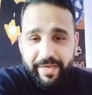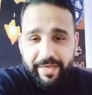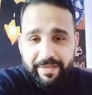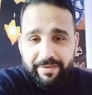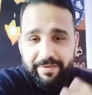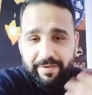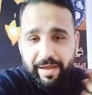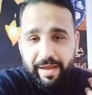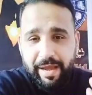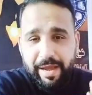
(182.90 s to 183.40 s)

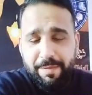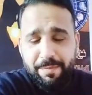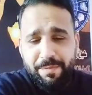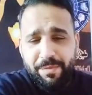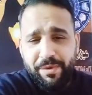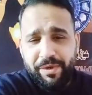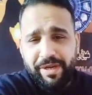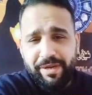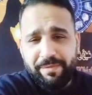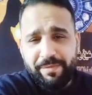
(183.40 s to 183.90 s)

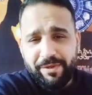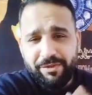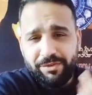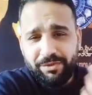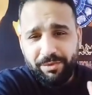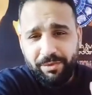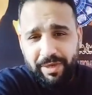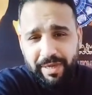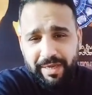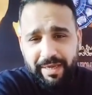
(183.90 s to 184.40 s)
تحمل
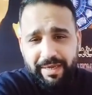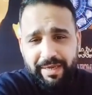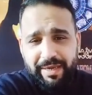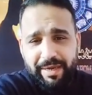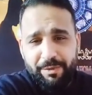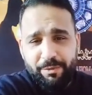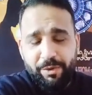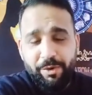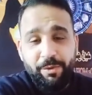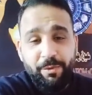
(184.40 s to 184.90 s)

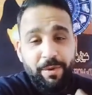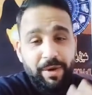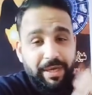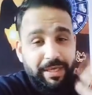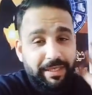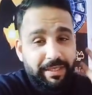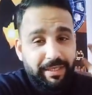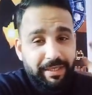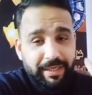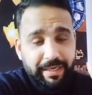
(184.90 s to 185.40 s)
المسؤوليه
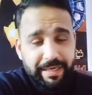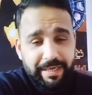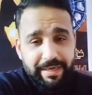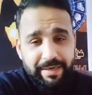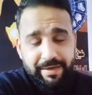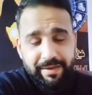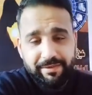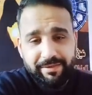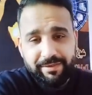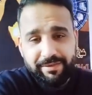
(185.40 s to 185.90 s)

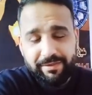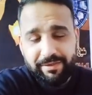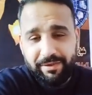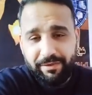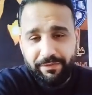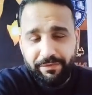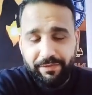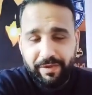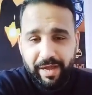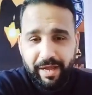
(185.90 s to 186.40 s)
والواقعيه
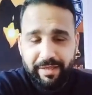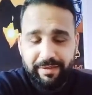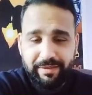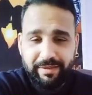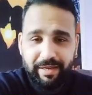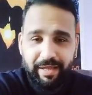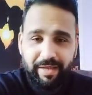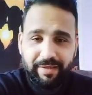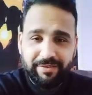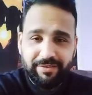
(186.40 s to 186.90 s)
الصرفه
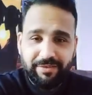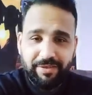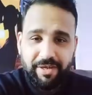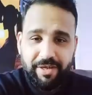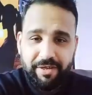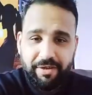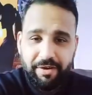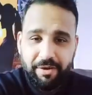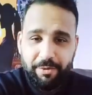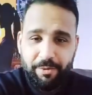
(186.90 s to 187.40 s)
عند
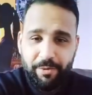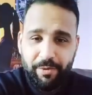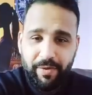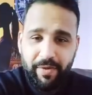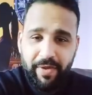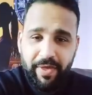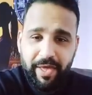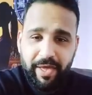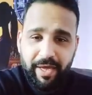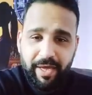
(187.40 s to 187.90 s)
العذراء
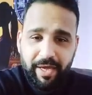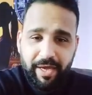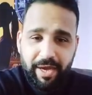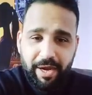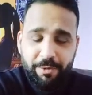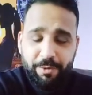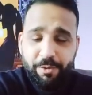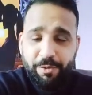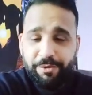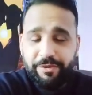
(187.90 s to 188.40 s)
رجل
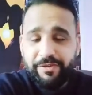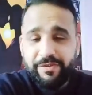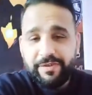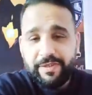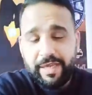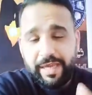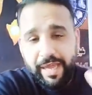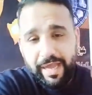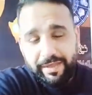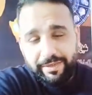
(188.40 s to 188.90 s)
او
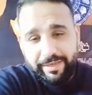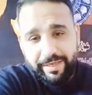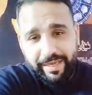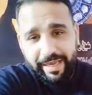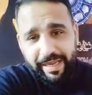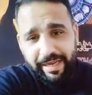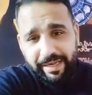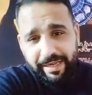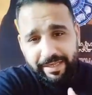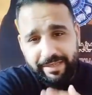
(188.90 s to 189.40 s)
انثى
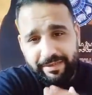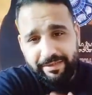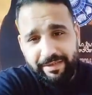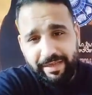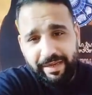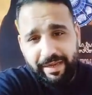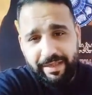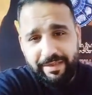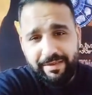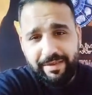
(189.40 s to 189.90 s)
هتخلي
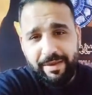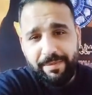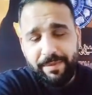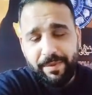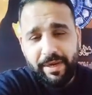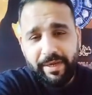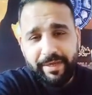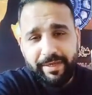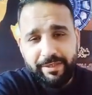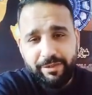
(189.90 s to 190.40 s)
الثلاث
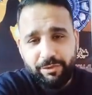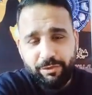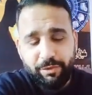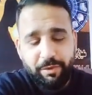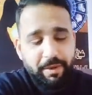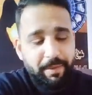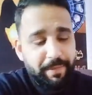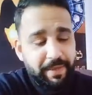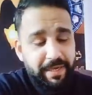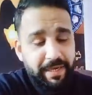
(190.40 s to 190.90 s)
ابراج
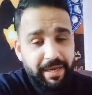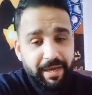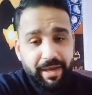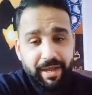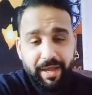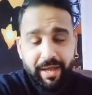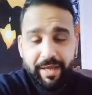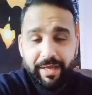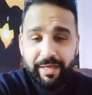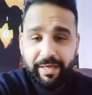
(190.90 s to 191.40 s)
الترابيه
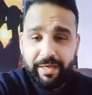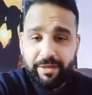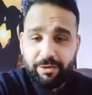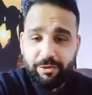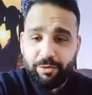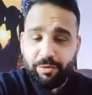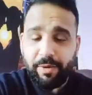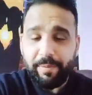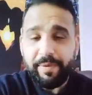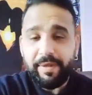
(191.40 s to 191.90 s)
العائله
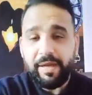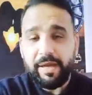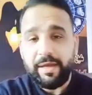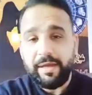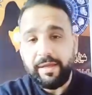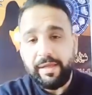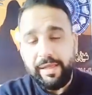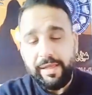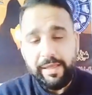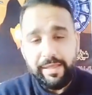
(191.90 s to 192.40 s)
الترابية
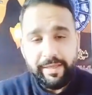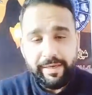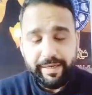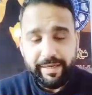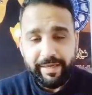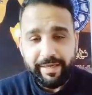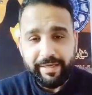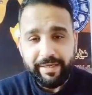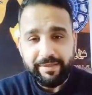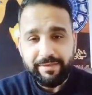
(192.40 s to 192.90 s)

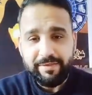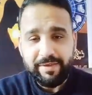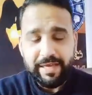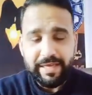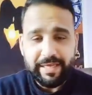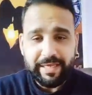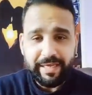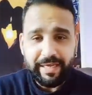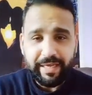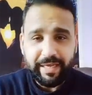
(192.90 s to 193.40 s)
خارج
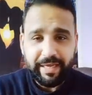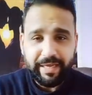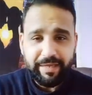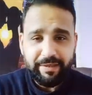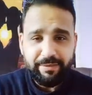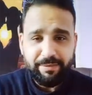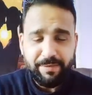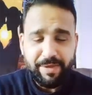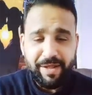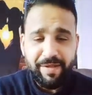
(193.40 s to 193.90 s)
نطاق
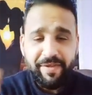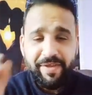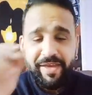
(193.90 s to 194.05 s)
الخدمة